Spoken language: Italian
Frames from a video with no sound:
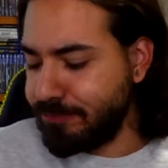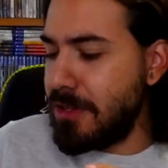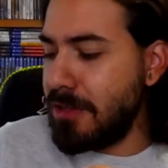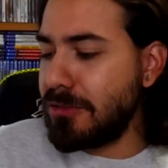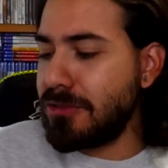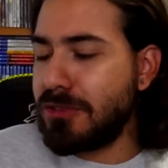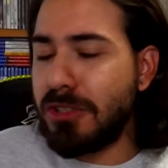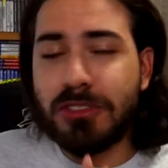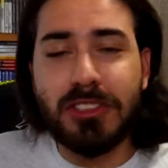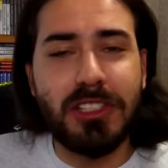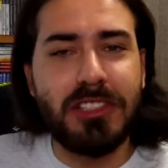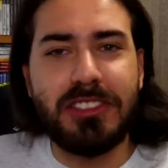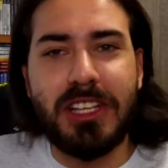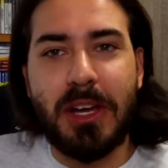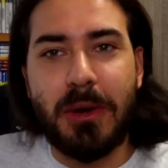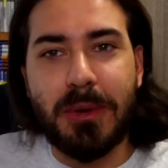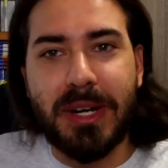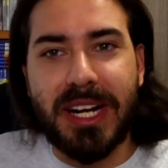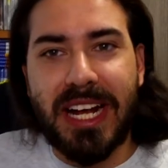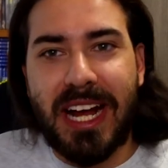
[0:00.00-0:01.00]
Non so se
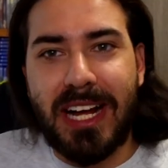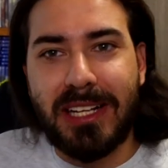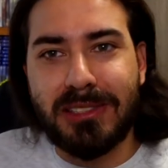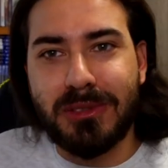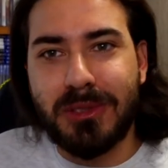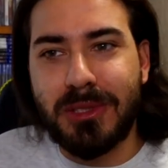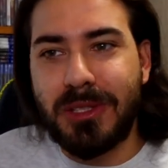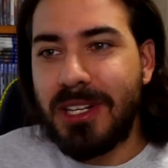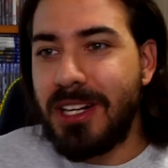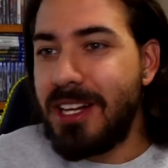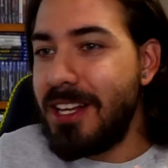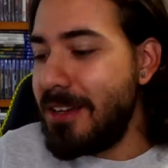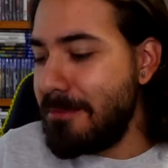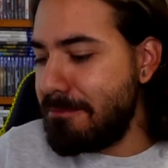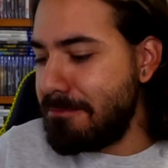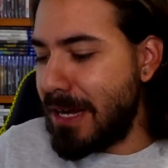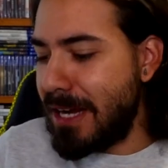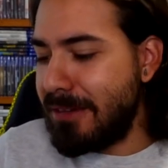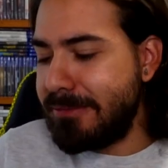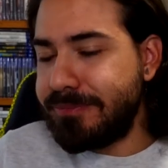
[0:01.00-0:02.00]
sia un caso,
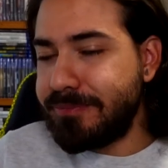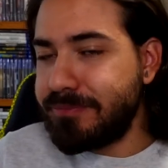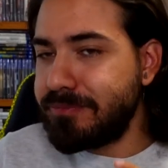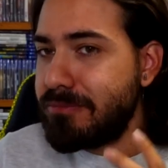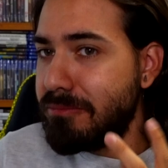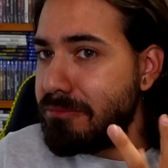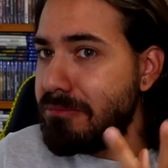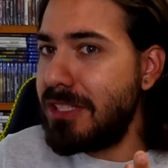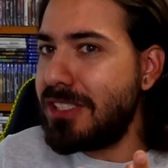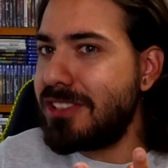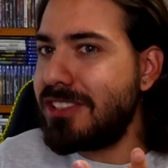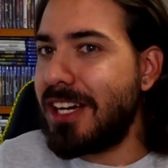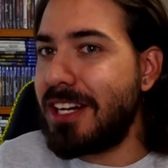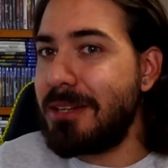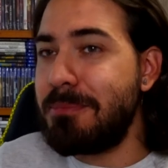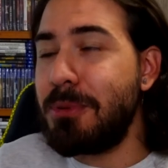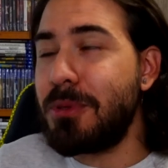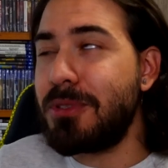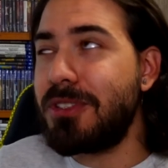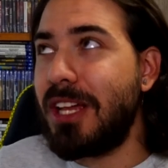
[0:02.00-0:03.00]
ma mi sta
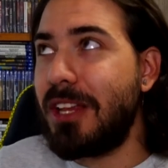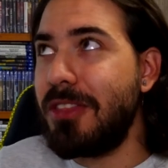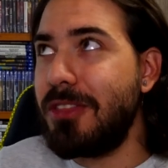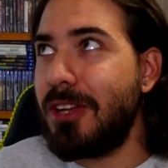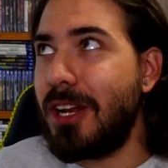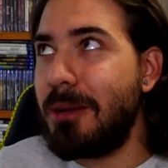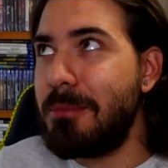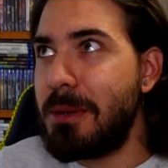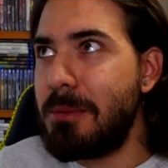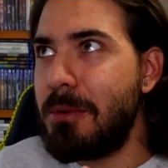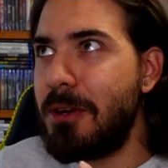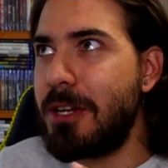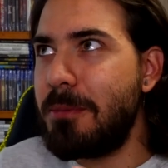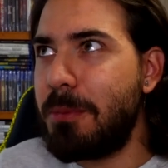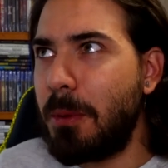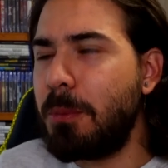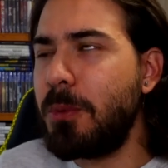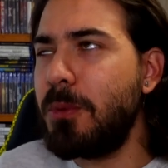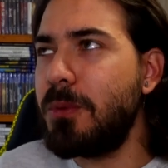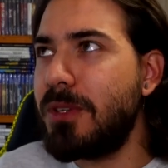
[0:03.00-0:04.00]
riportando alla memoria
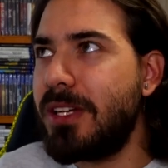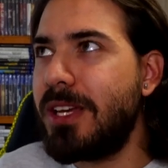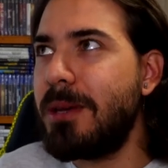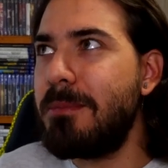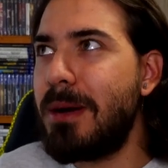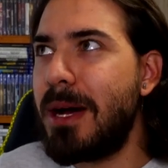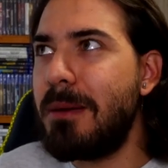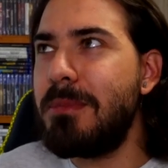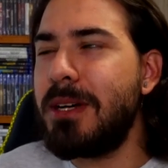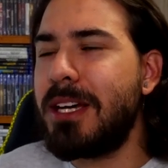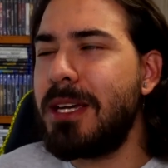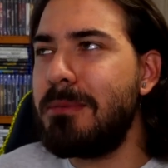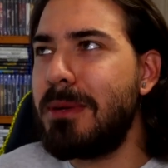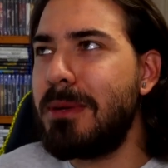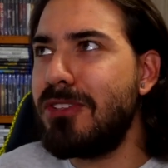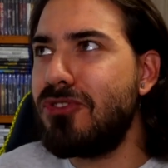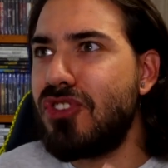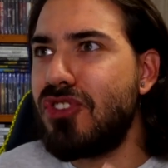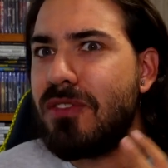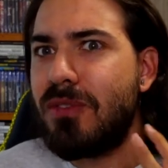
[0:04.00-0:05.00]
proprio un kebab che
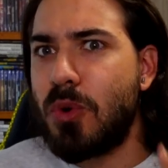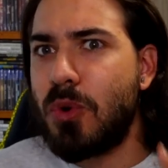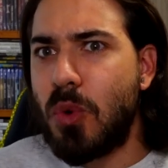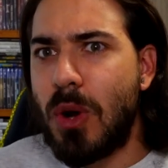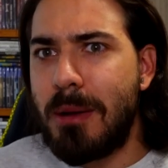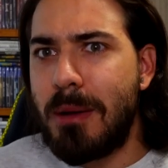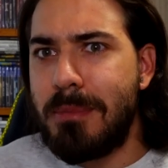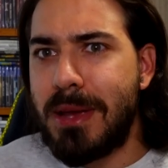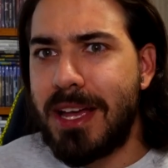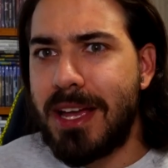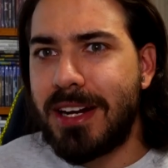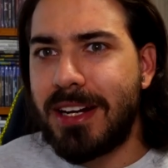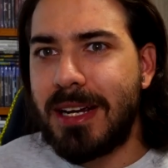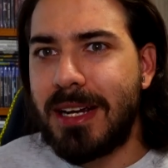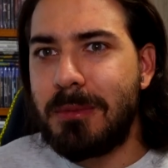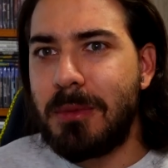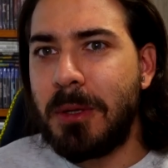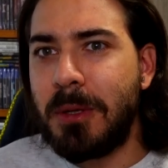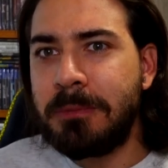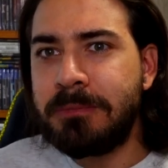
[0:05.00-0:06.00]
mangiavo qua a
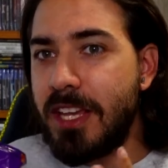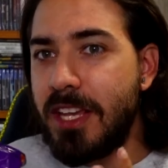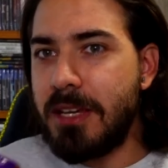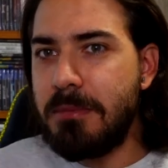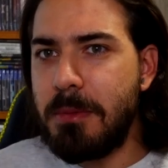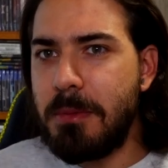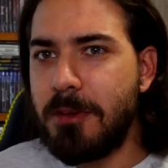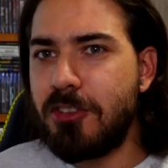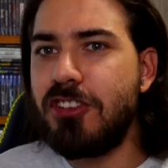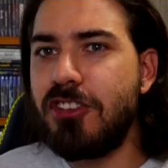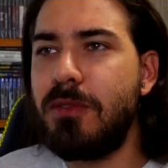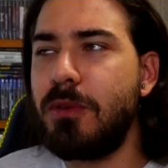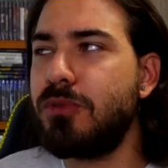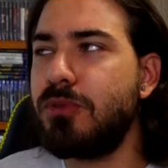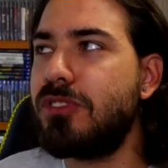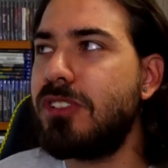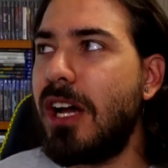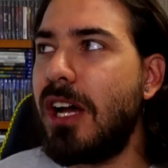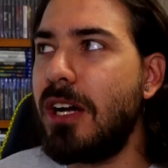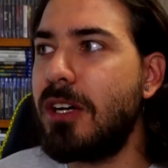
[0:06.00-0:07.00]
Bergamo e che mi piaceva un
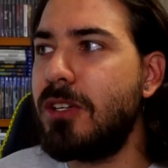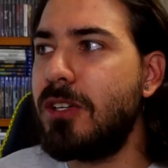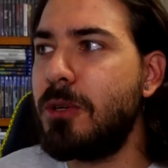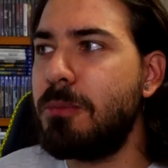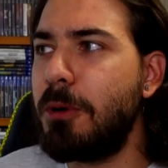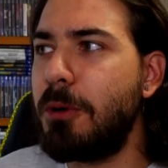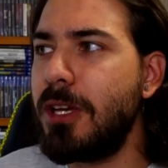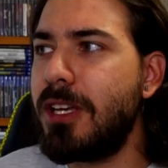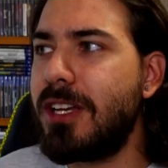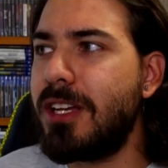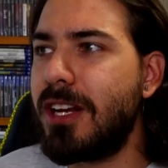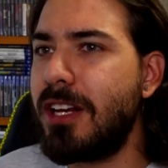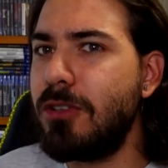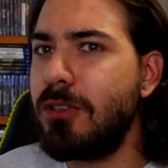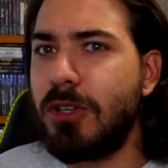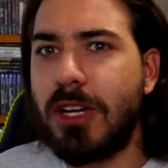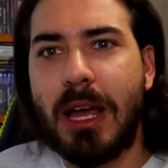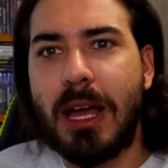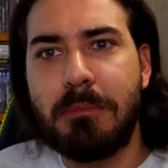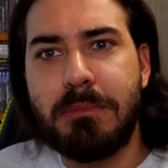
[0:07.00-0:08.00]
sacco, poi
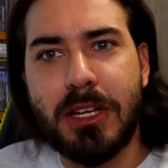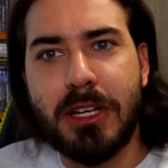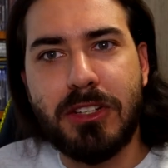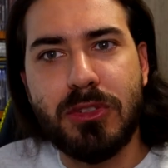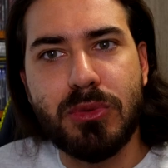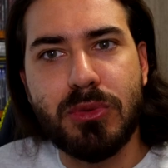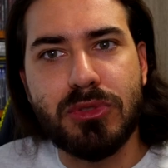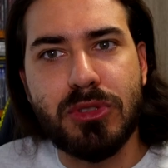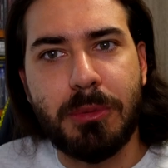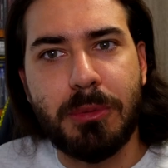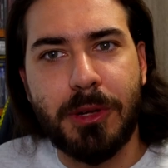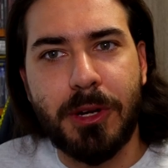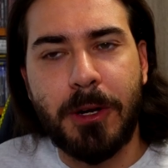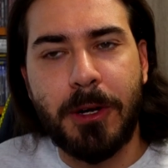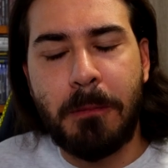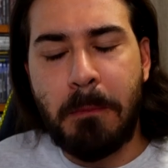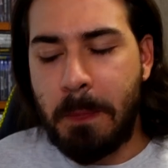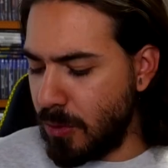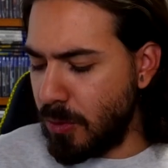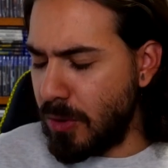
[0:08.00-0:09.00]
credo che abbia chiuso
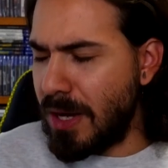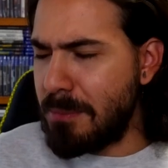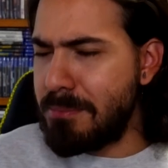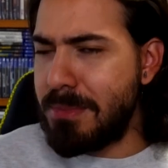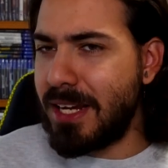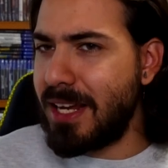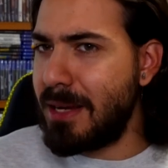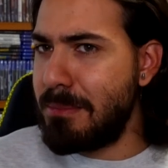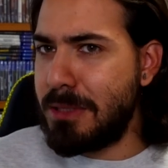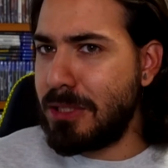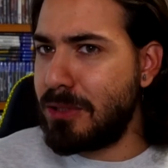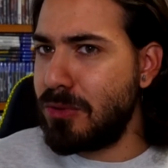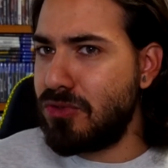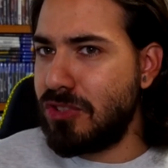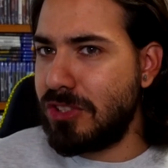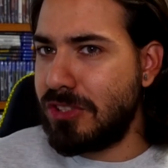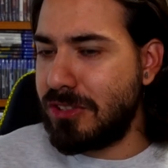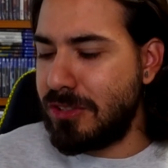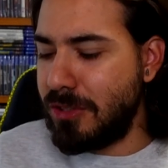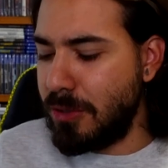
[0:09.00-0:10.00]
però, o abbia cambiato
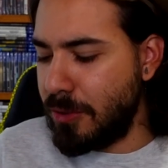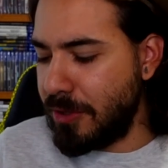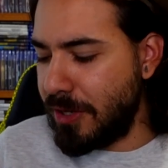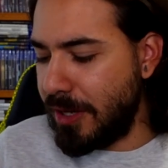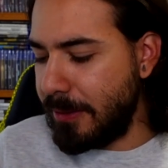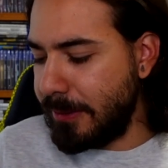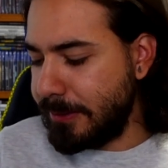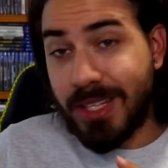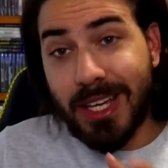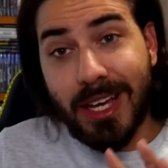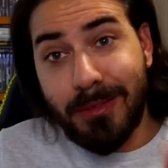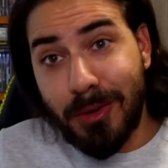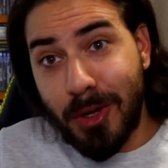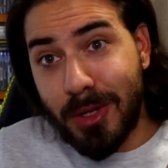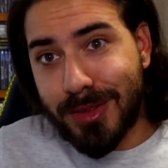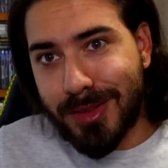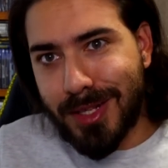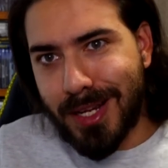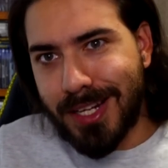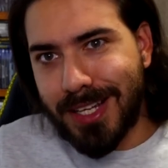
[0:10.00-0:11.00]
gestione, che a
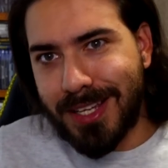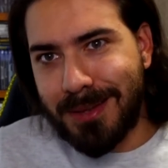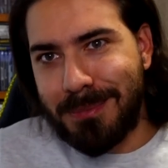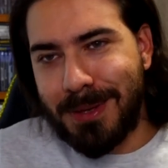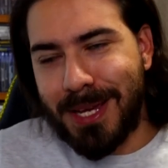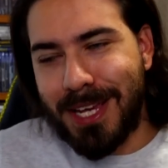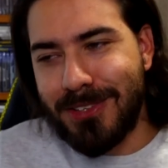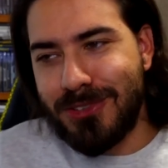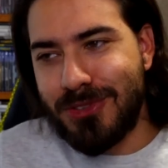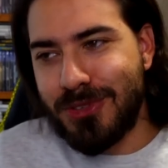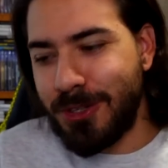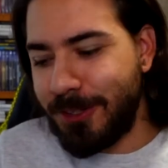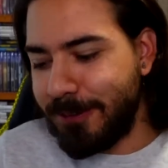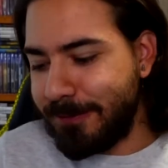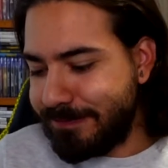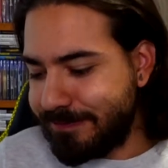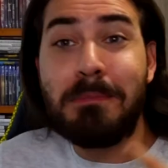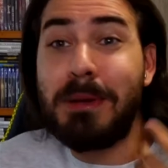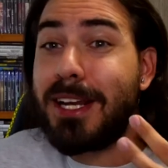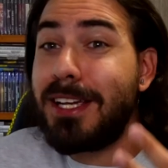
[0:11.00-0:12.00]
volte è anche
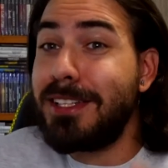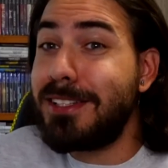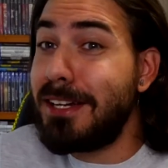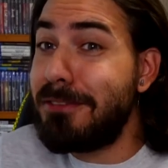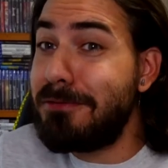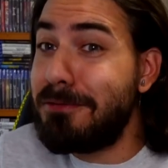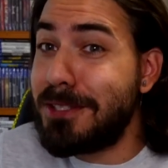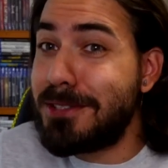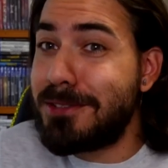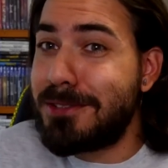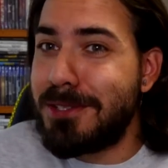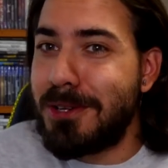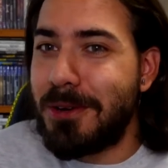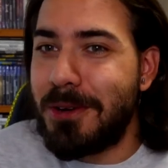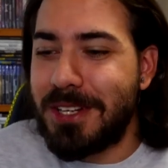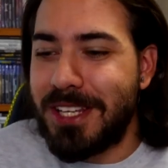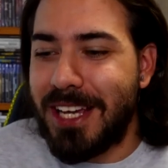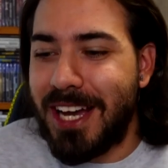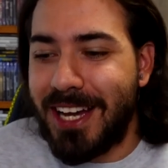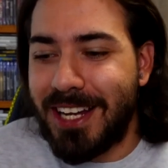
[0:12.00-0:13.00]
peggio, perché ti
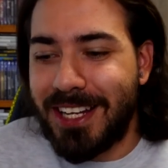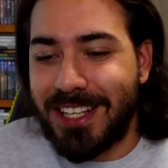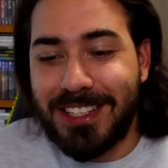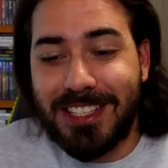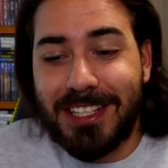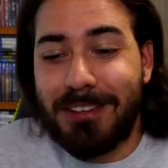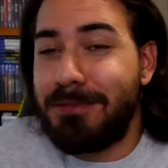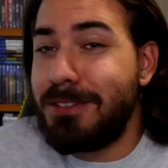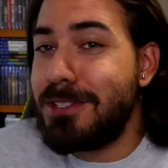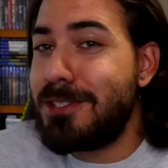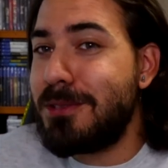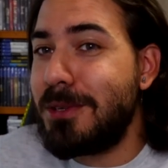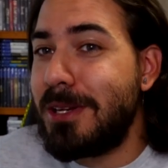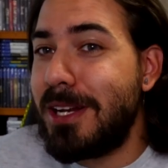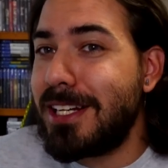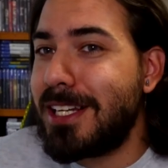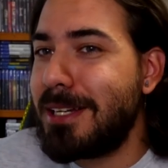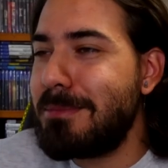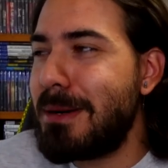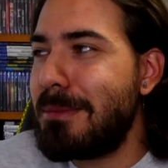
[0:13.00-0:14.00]
affezioni anche, ti affezioni
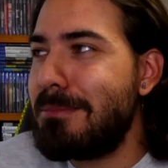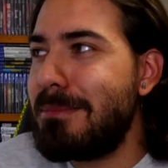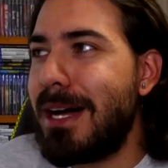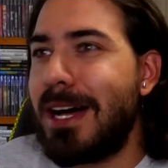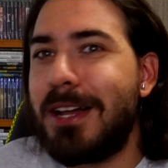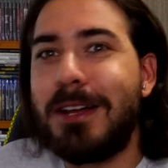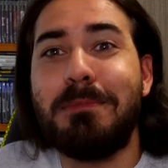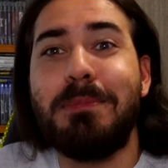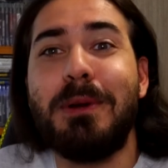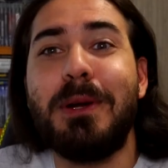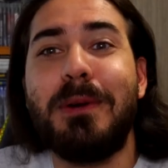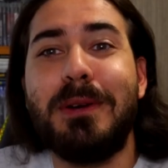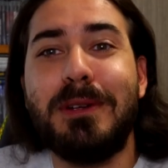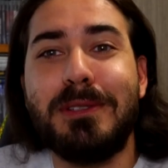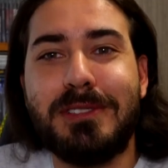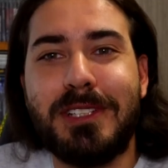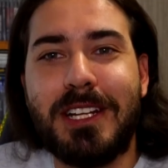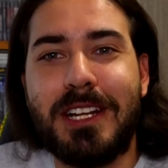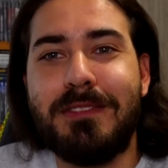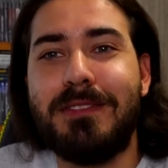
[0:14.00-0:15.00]
al kebabare e poi quando
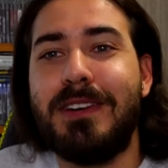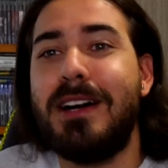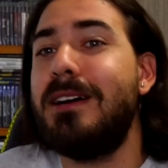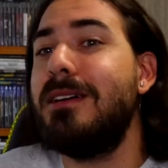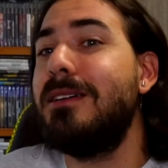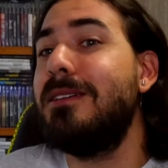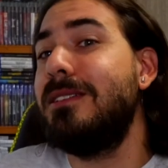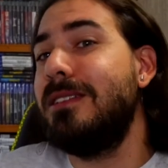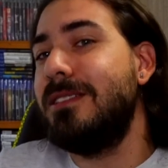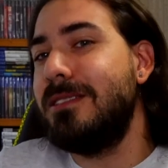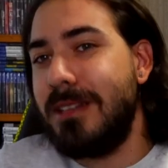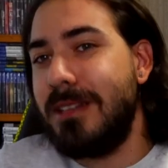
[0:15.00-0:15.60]
se ne va, oh,